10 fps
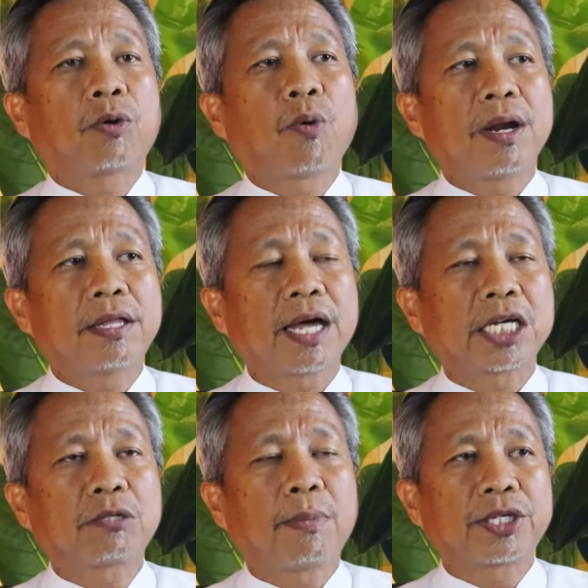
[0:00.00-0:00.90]

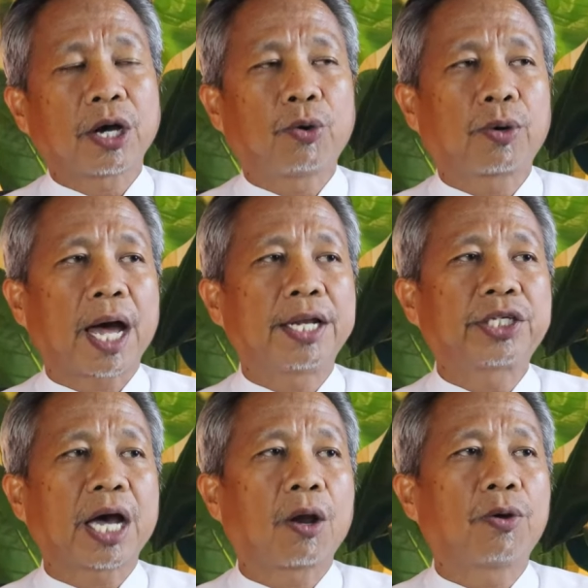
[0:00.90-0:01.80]
kualitas baca
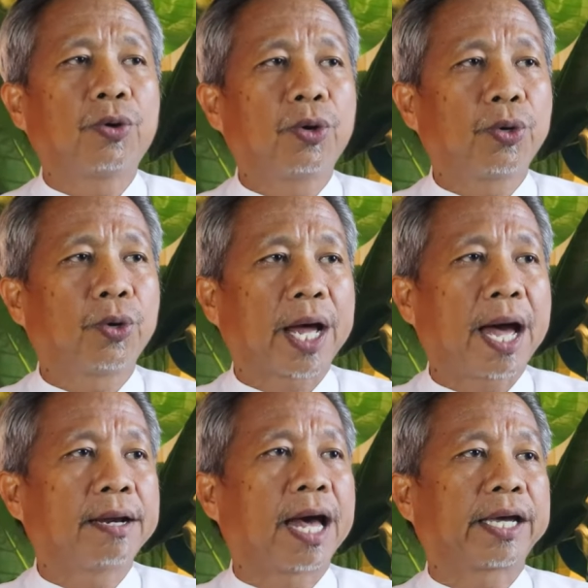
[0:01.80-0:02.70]
Quran calon guru
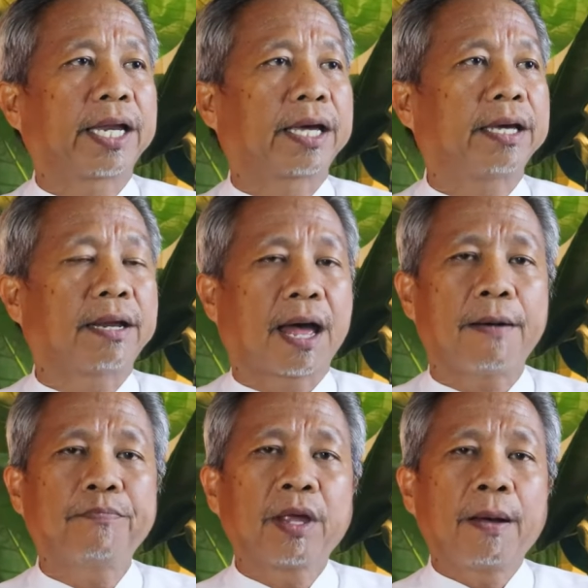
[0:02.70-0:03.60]
Quran. Nah,
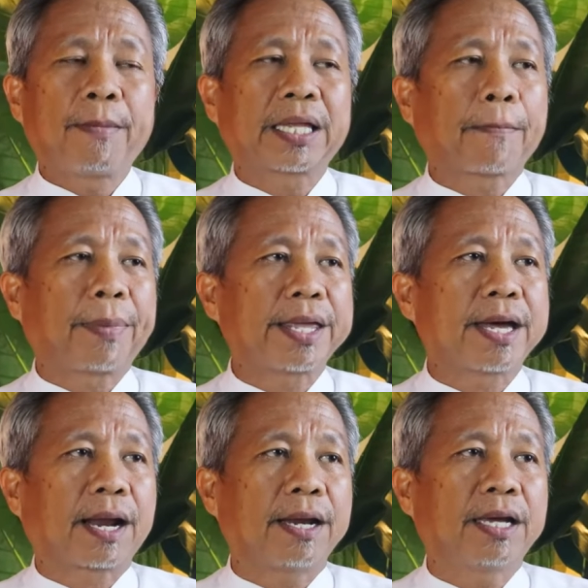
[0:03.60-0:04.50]
kira-kira mata
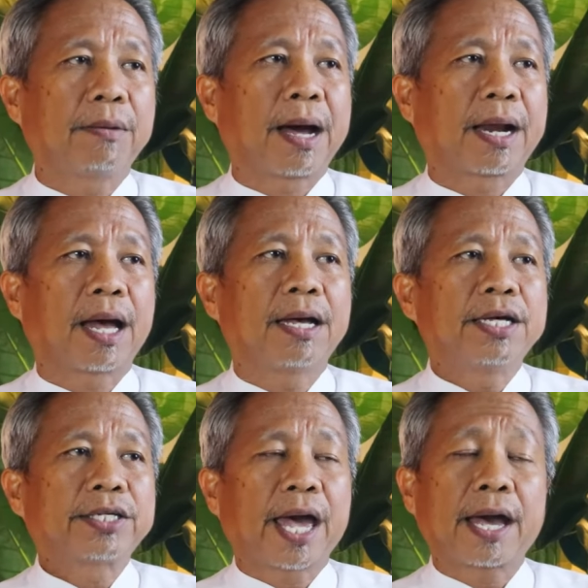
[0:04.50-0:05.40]
pelajaran ini
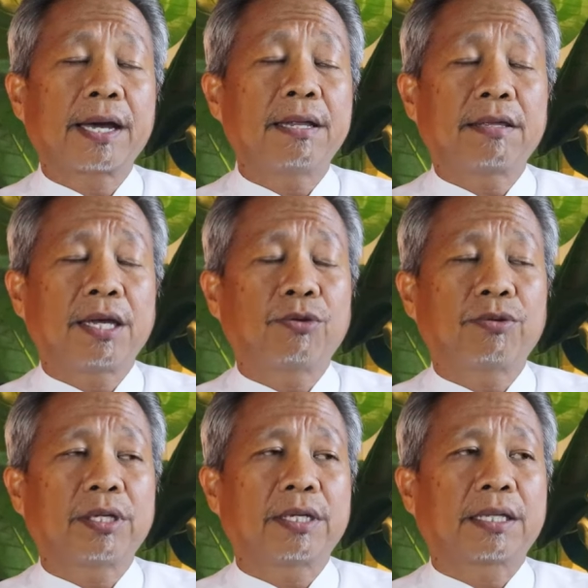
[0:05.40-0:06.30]
gimana? Saya yakin
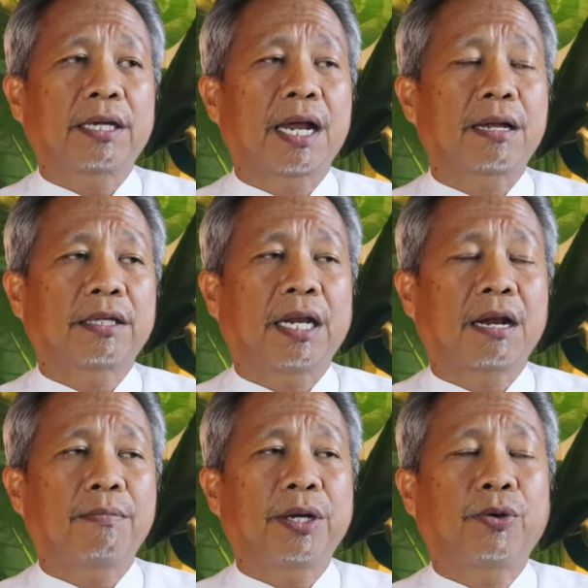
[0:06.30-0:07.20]
itu tidak
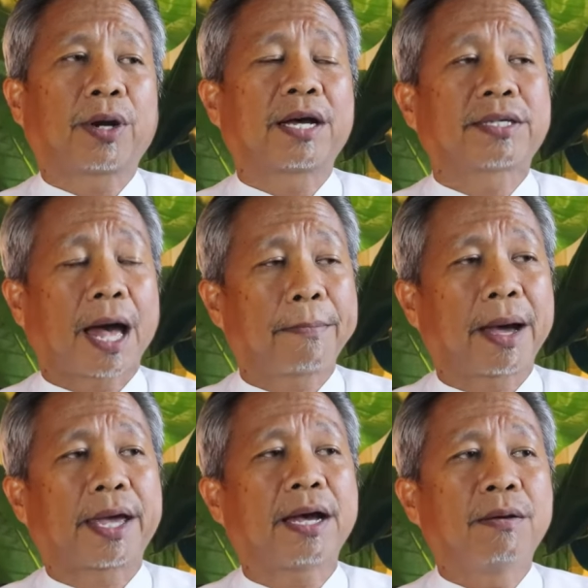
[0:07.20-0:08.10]
tidak lebih kurang
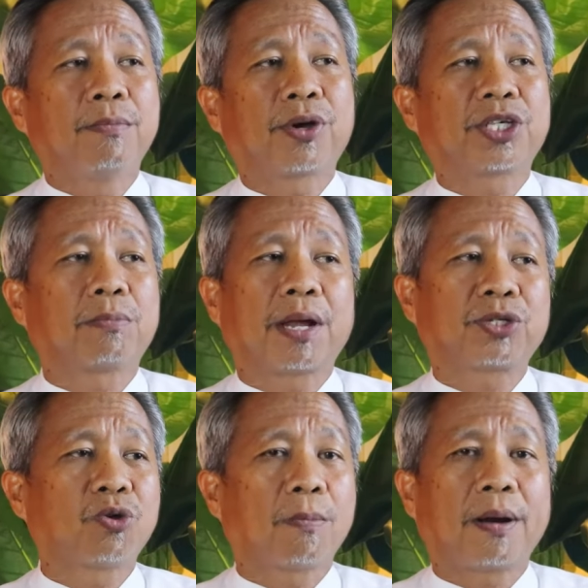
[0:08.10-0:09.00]
sama ya. Mungkin
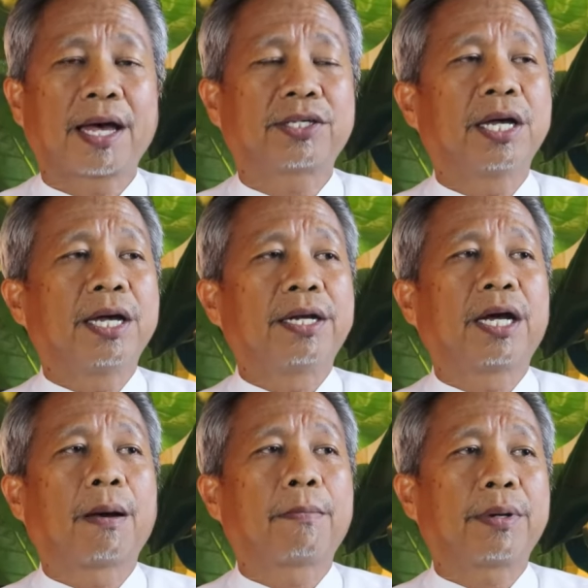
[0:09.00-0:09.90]
11 12
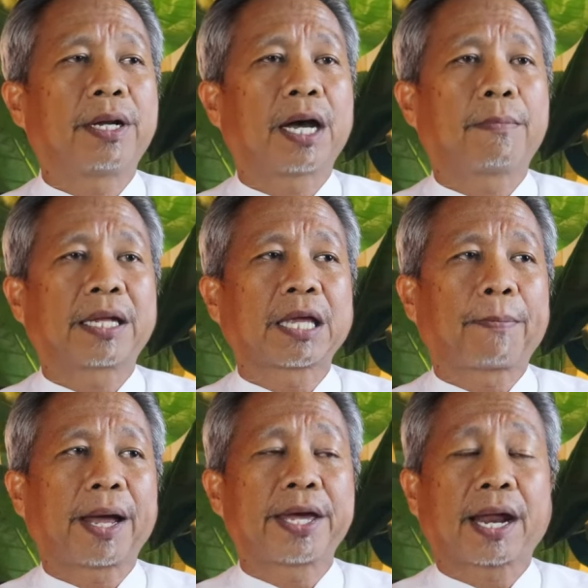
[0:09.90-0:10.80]
dengan dengan
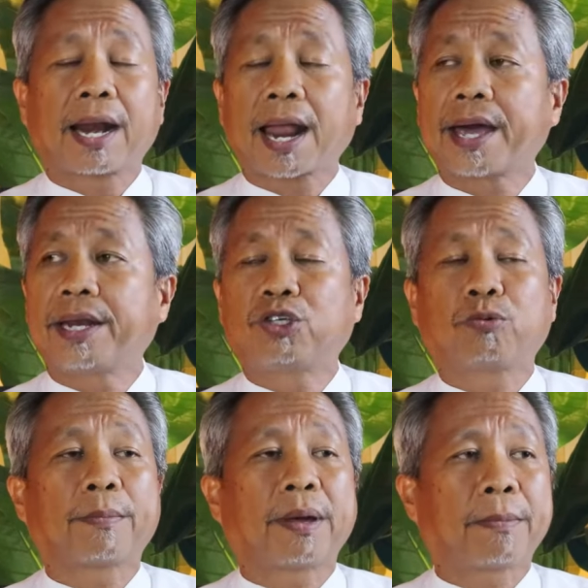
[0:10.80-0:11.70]
mata pelajaran lain.
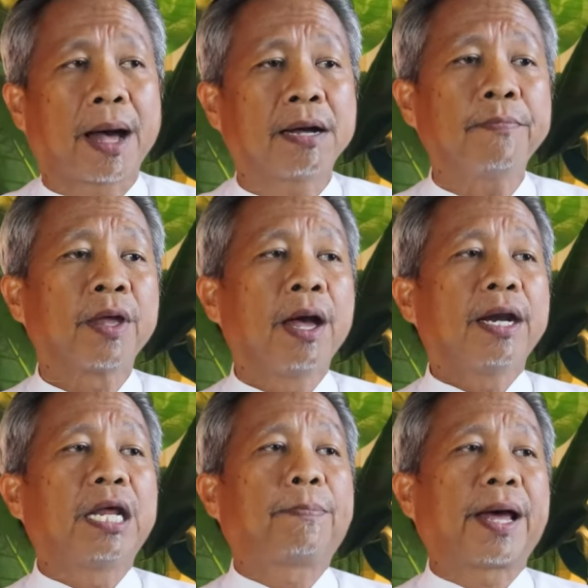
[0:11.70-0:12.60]
Cuma memang
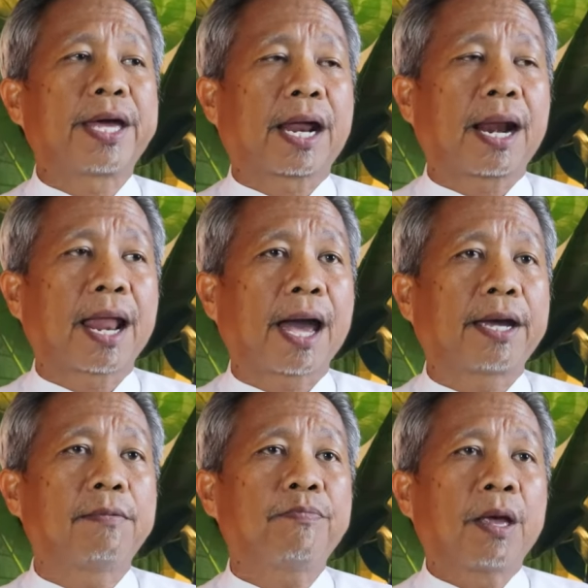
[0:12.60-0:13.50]
di pelajaran lain